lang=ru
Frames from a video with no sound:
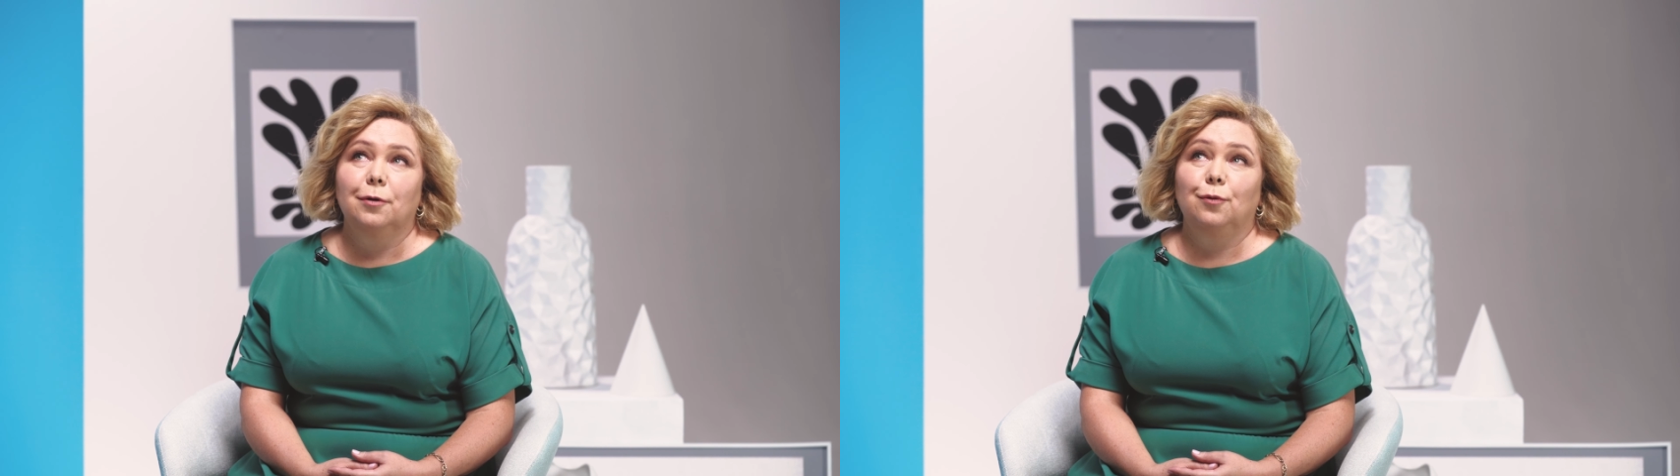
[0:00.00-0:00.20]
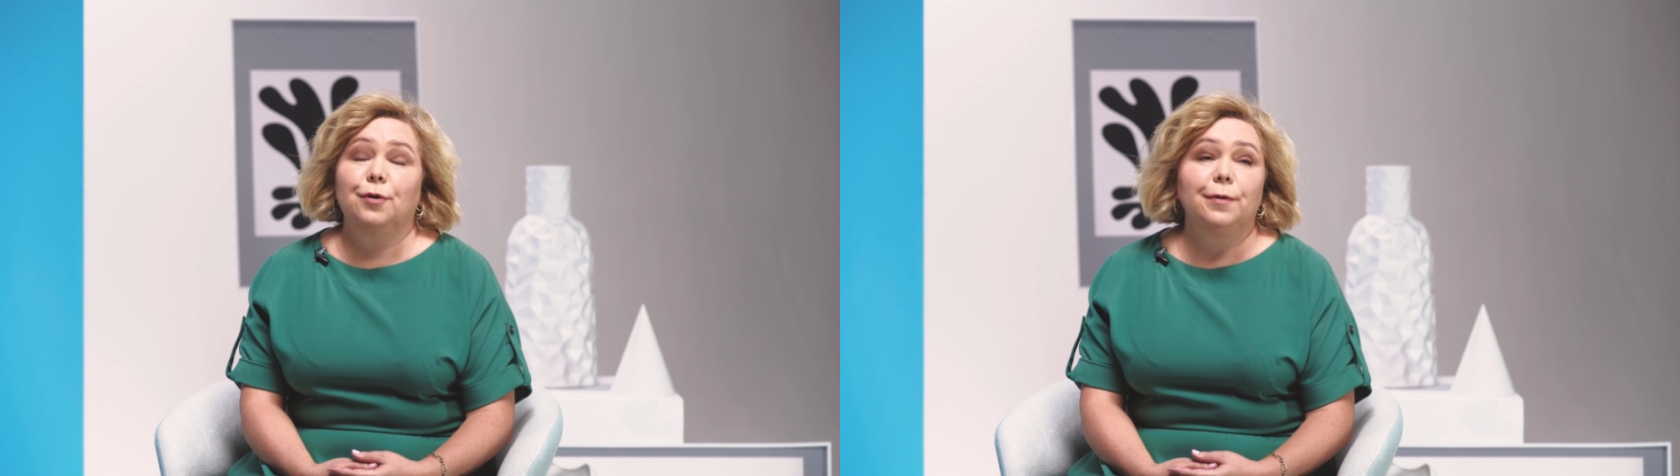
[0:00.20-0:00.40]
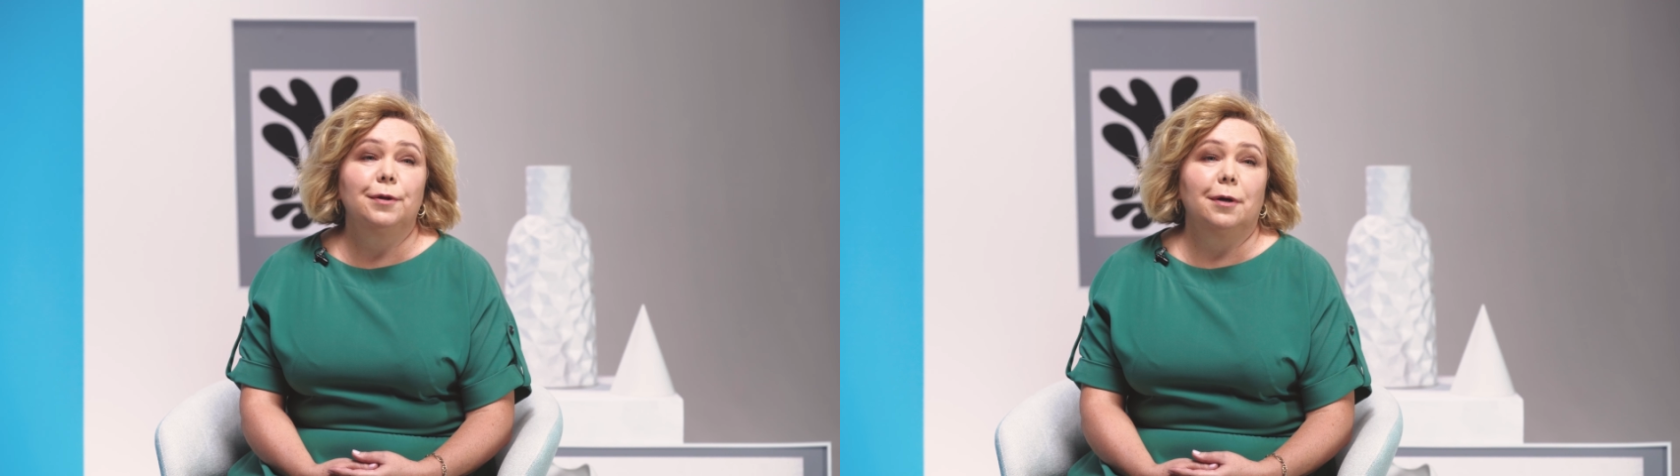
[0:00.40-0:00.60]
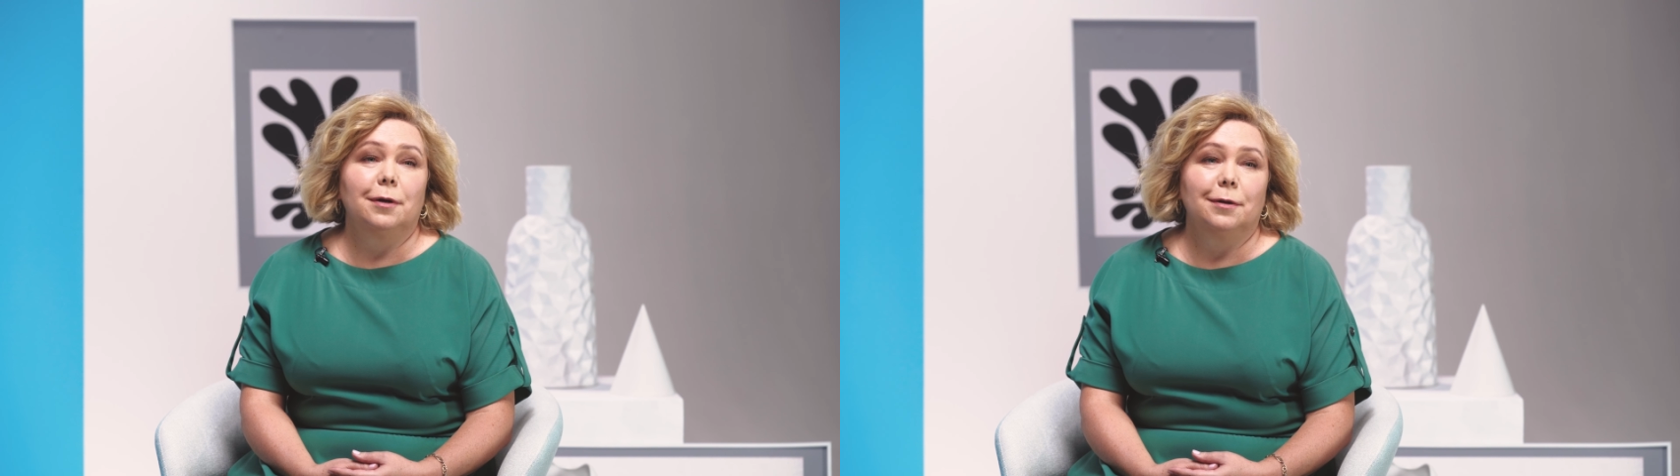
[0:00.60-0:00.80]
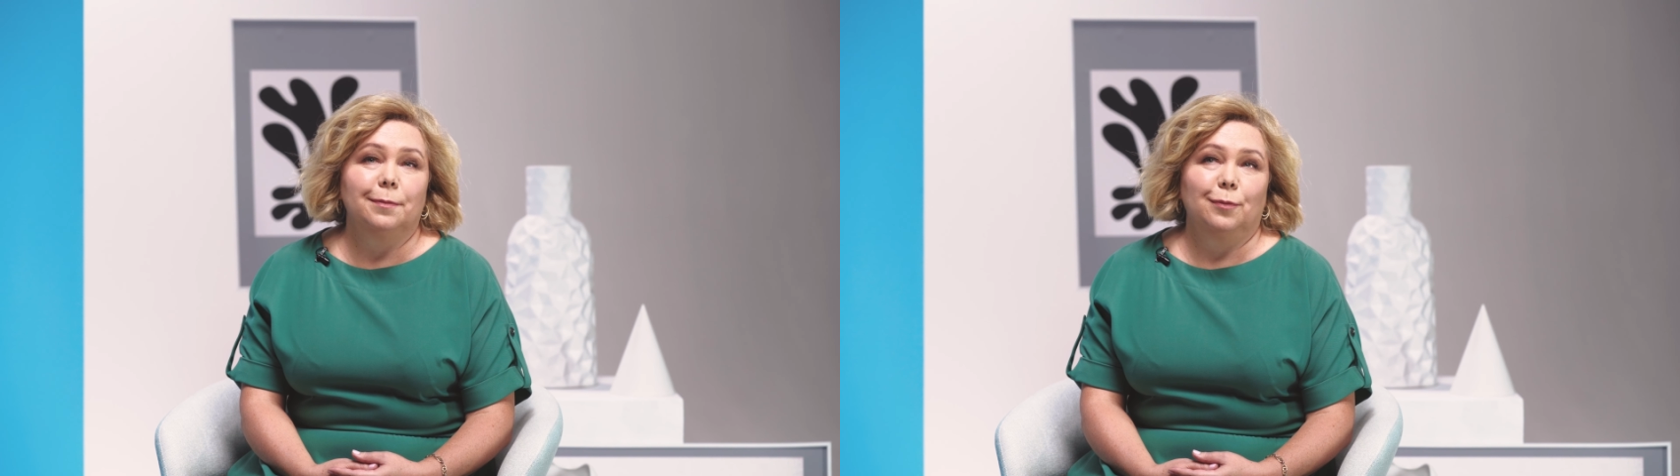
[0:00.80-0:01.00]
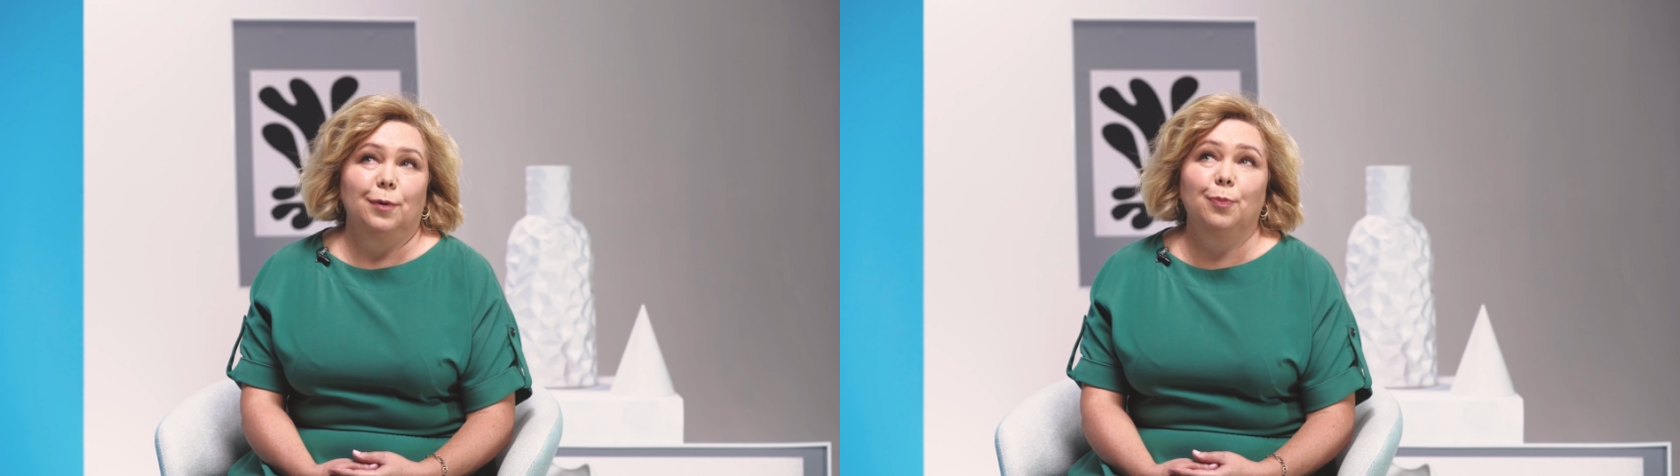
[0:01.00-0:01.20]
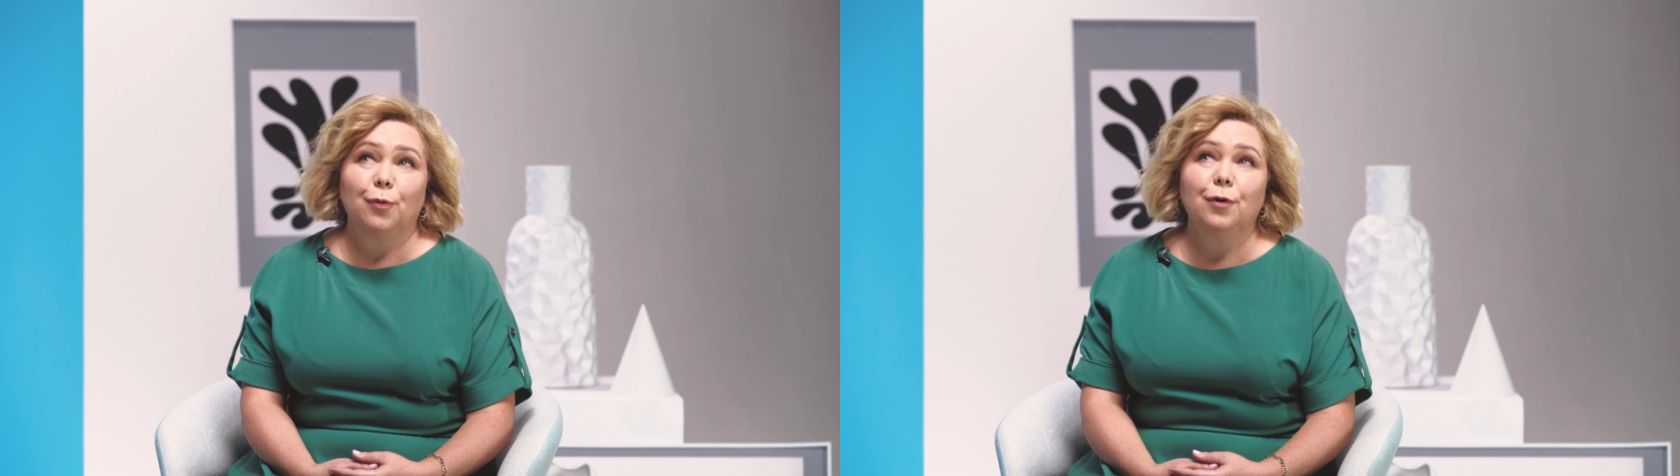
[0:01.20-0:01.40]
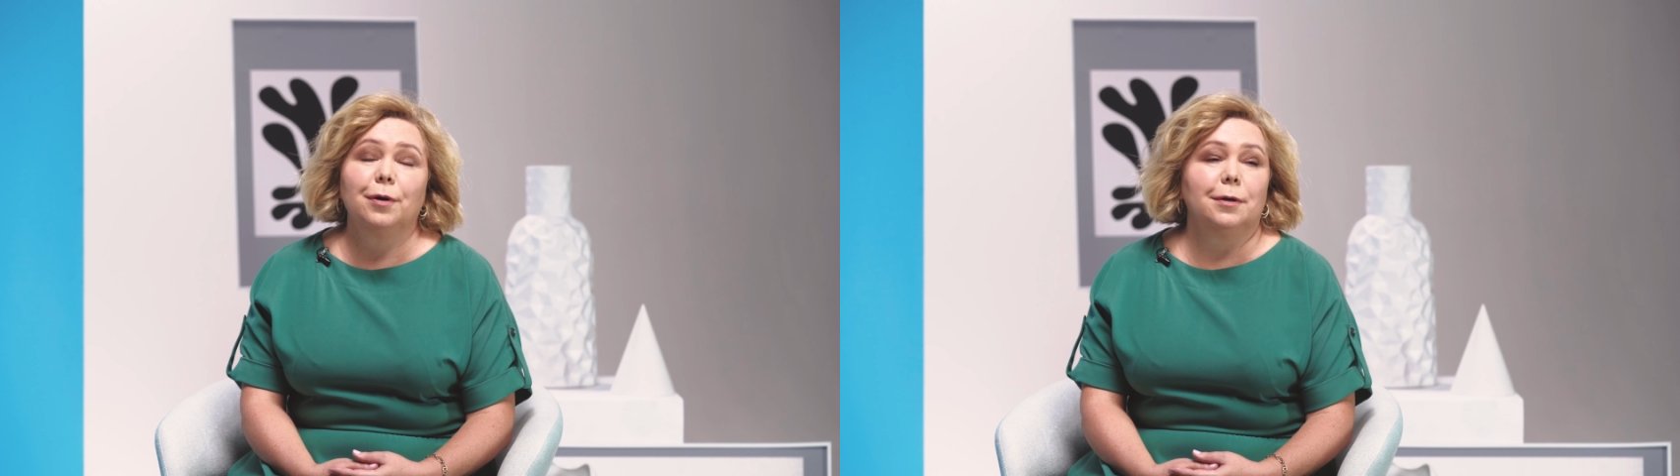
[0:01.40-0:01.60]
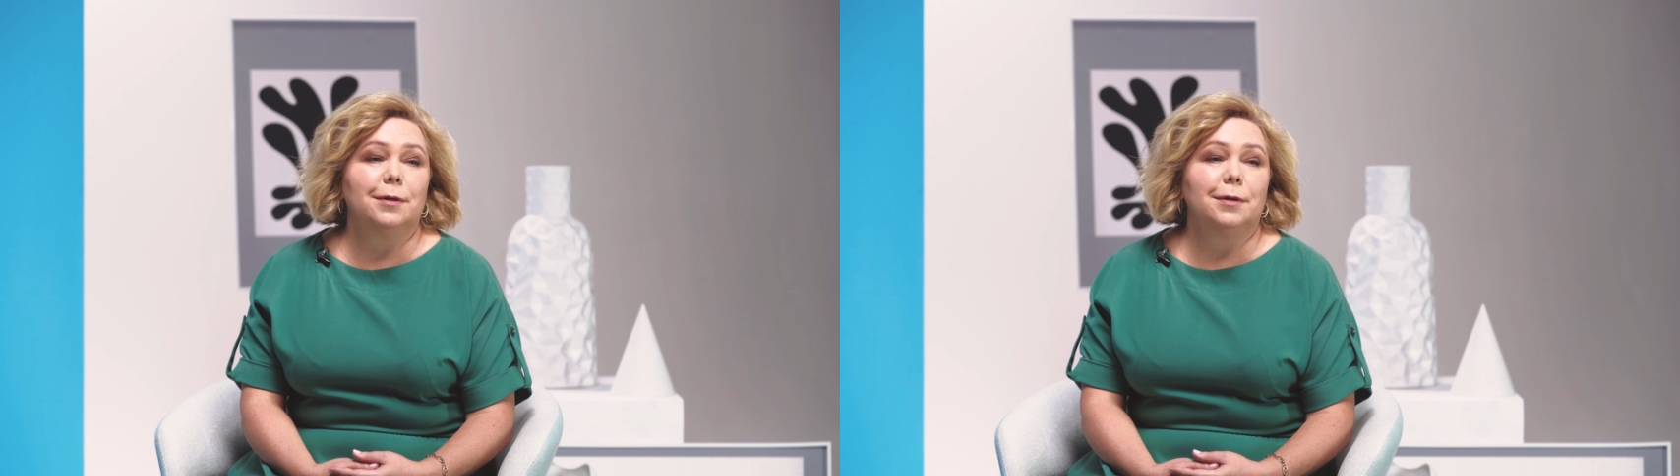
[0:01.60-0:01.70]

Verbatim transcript: удивительная эпоха,